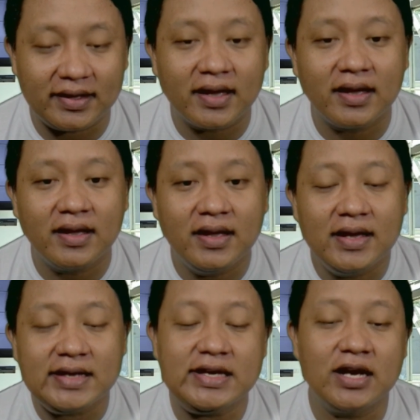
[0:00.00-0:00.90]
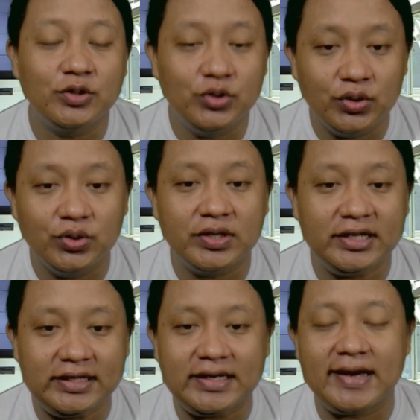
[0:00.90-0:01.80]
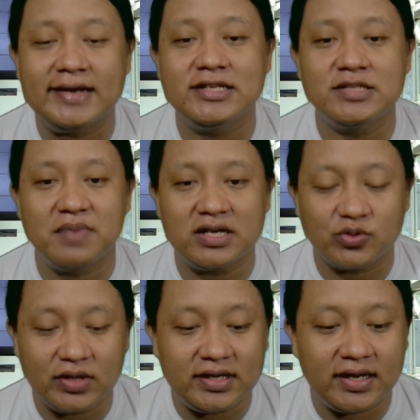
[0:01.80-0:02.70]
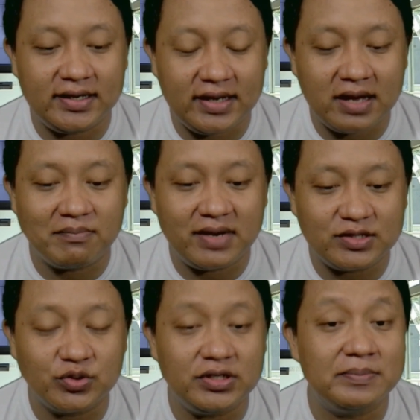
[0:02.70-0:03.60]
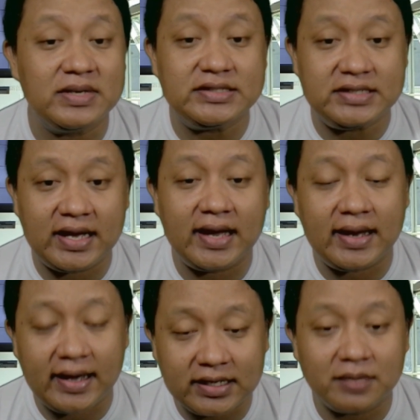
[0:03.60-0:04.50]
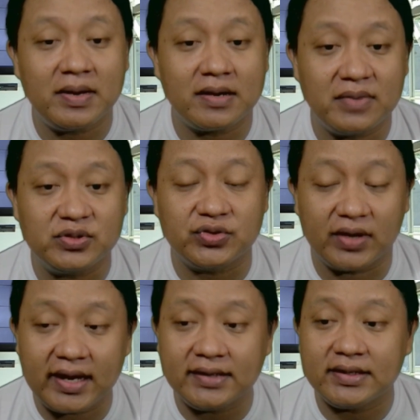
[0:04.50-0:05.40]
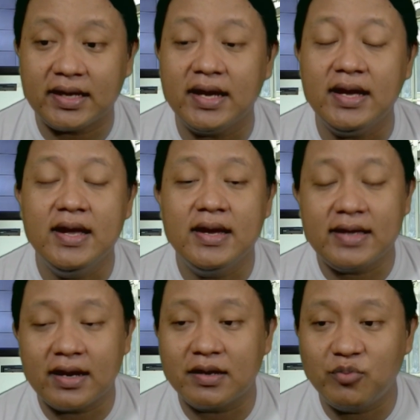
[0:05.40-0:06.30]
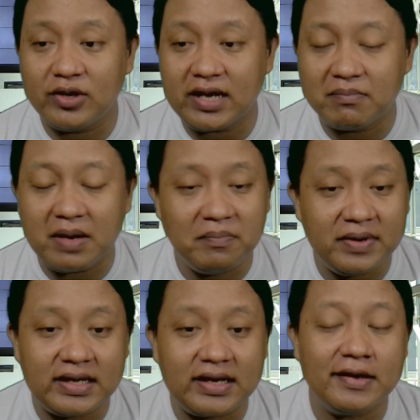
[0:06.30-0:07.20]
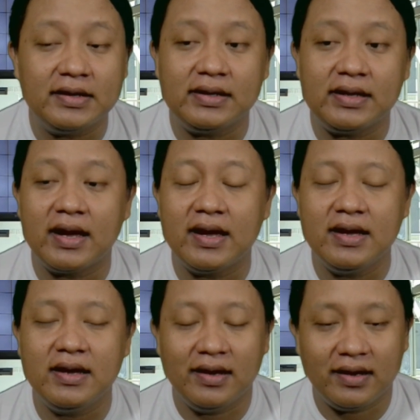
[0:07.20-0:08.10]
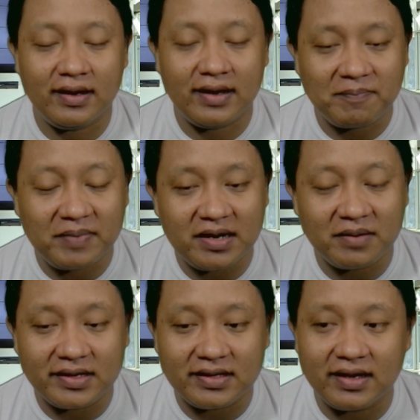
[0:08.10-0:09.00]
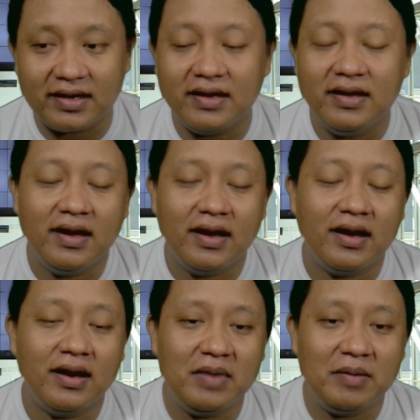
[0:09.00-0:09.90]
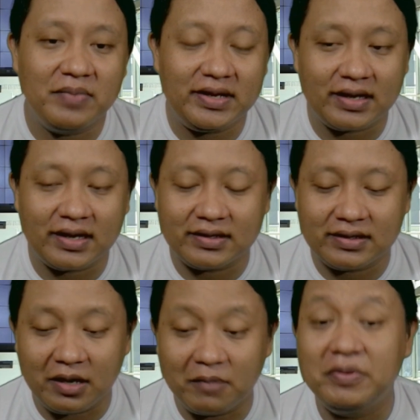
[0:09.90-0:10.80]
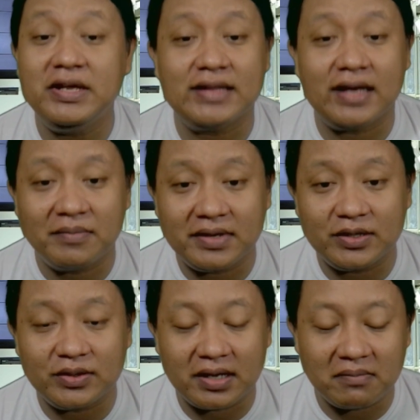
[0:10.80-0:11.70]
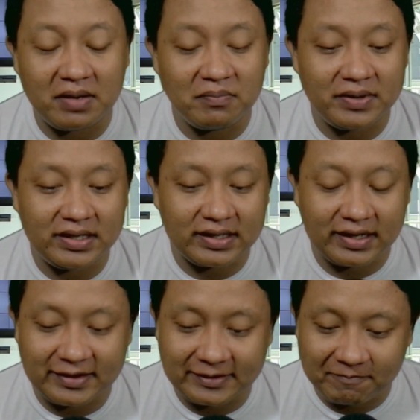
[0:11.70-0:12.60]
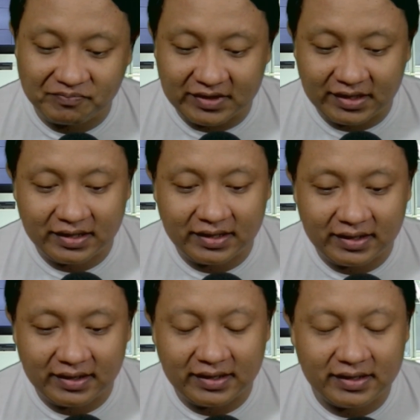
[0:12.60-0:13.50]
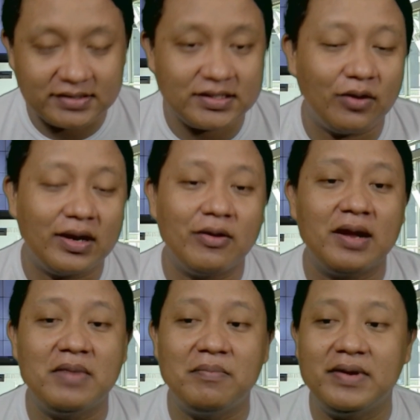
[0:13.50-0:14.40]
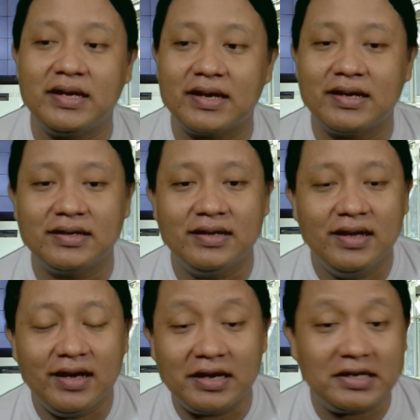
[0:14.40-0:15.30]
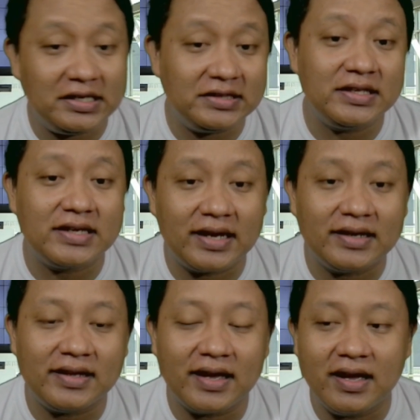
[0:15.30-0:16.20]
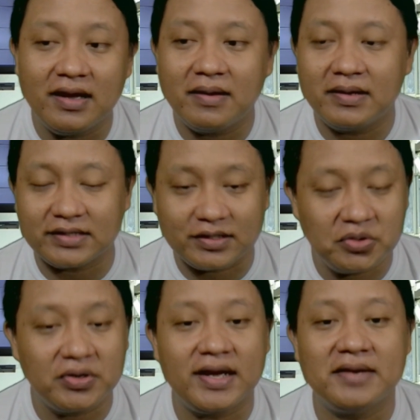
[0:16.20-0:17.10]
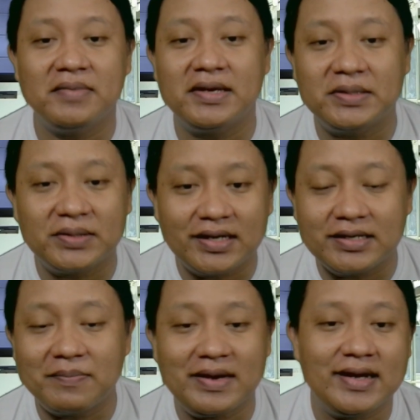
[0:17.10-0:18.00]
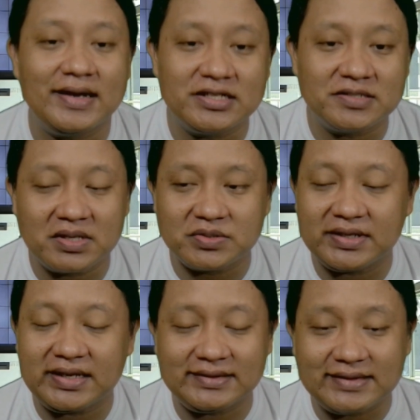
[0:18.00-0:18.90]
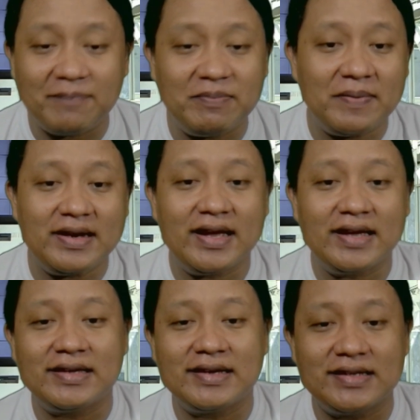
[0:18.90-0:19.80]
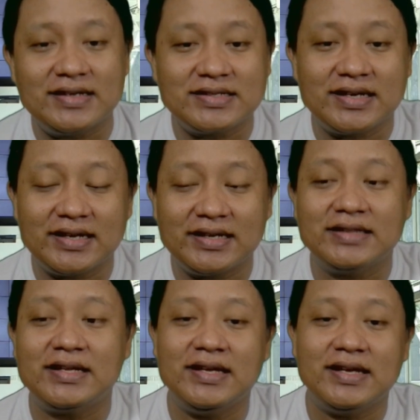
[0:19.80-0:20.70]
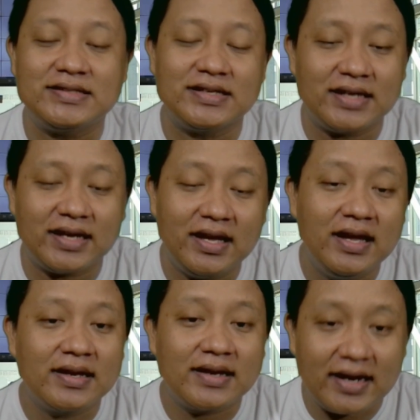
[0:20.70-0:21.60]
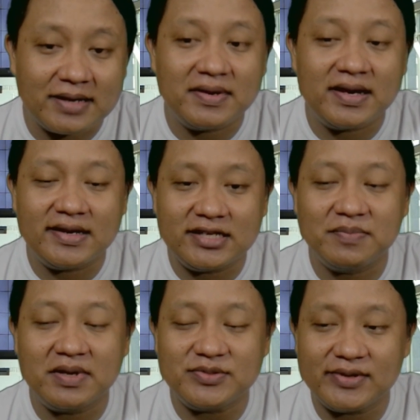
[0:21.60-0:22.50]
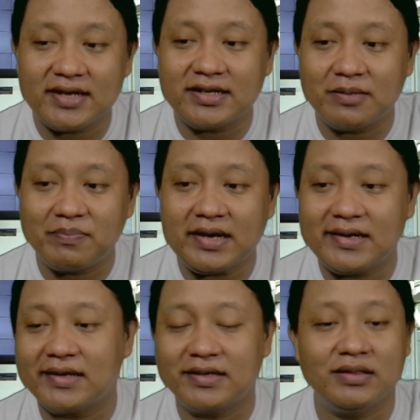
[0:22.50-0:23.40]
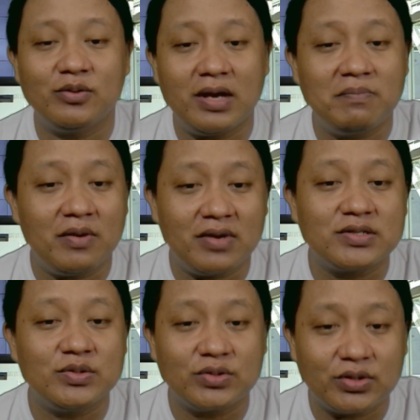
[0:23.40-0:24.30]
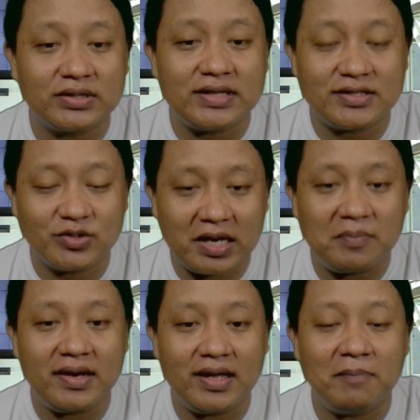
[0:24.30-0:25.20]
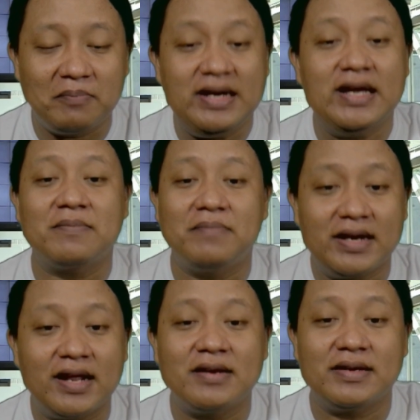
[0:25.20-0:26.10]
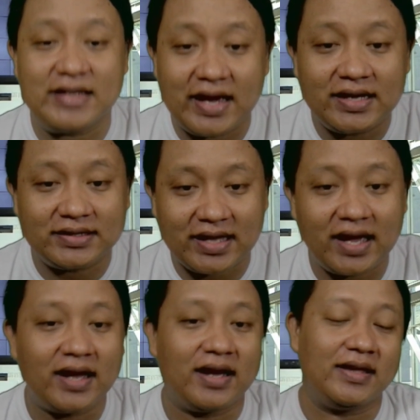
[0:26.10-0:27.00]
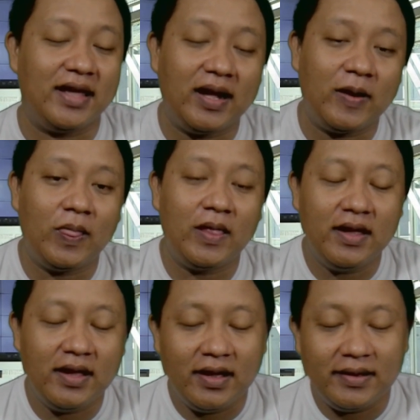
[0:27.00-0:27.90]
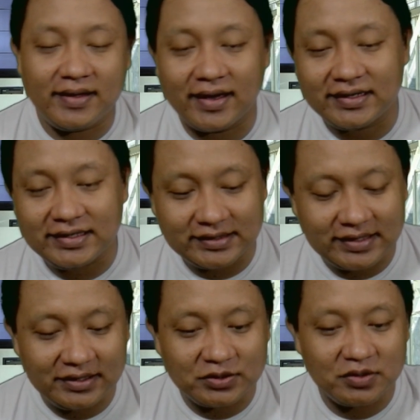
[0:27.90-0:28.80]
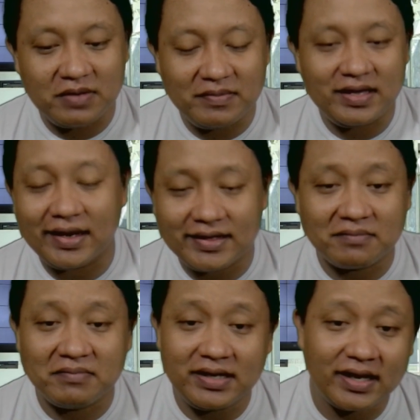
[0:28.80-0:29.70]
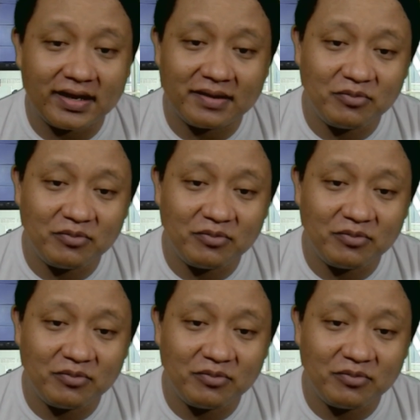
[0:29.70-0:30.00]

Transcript: ya, yang dulu ketika Anies Baswedan ya masuk di Masjid Al Akbar mau sholat ya, yang kemudian memberikan ya eh, apa namanya uh, memberikan uh, berita begitu kan, memberikan uh, uh, seolah-olah memberikan uh, kritikan ya, teguran begitu kan kepada Anies Baswedan. Tapi pada hakikatnya sekarang kita lihat saja, karma Anies Baswedan kepada Ketua Bawaslu Kota Surabaya benar-benar nyata ya. Ya, kita itu memihak yang benar